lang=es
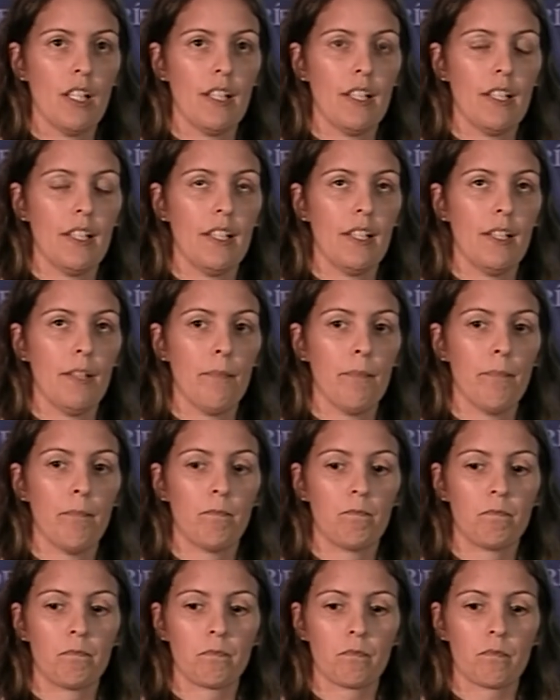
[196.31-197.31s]
Em,
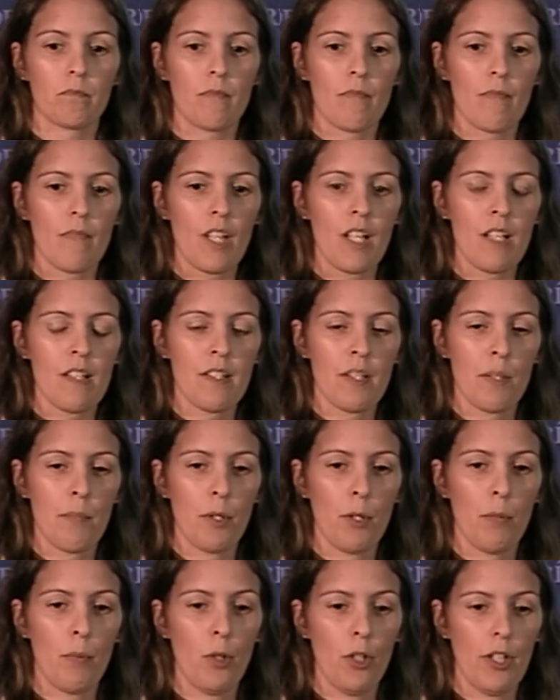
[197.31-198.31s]
se
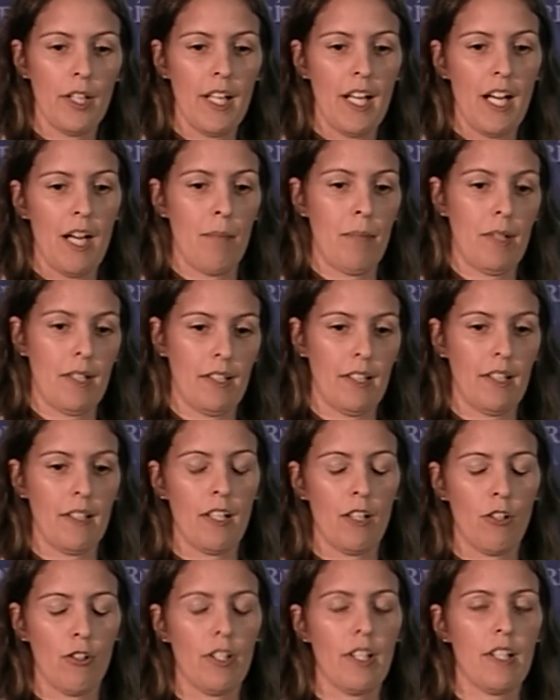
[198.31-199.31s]
propone a partir de
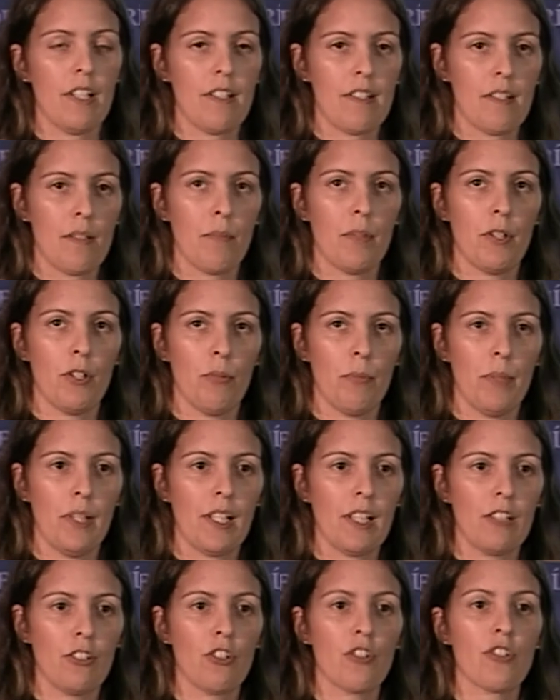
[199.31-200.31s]
ahora, de diciembre de
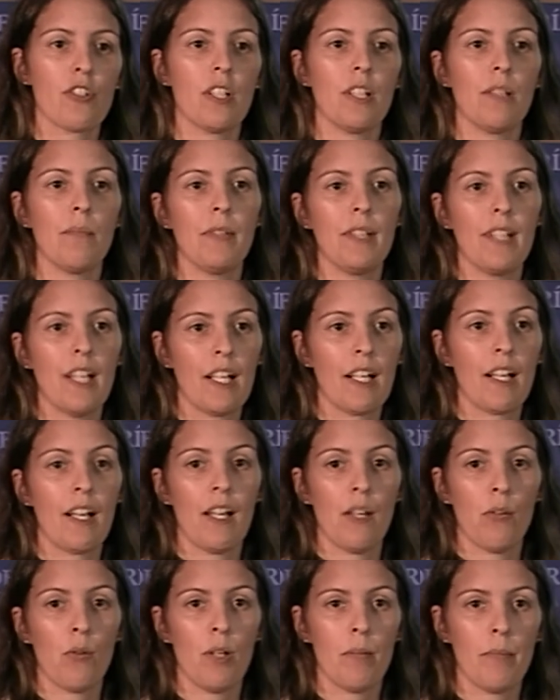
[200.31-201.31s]
2014, eliminar
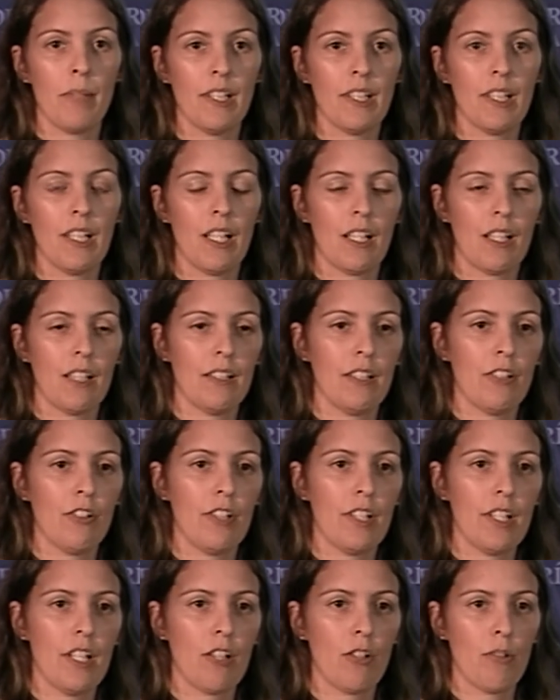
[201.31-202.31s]
gradualmente las
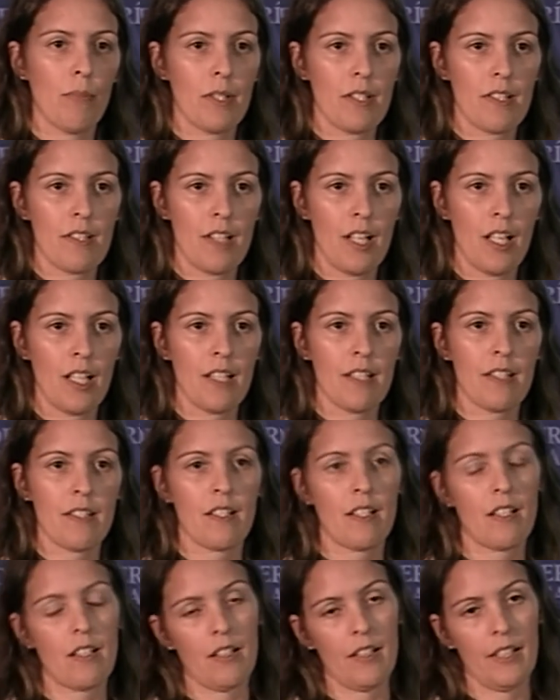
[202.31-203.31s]
categorías comerciales
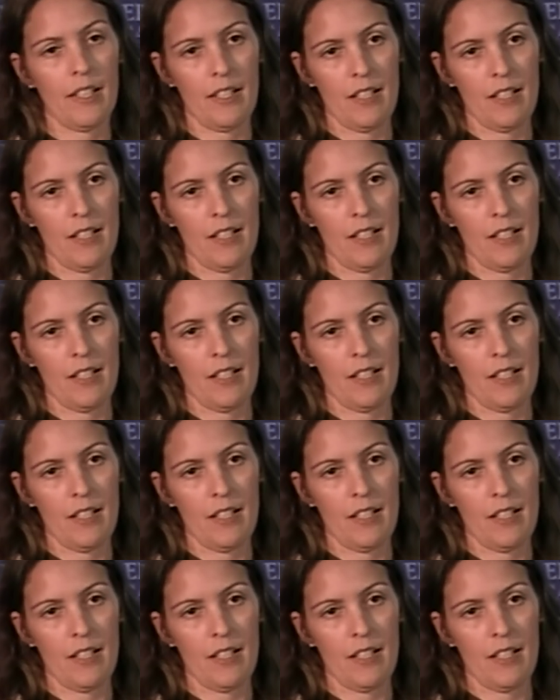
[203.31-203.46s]
eh,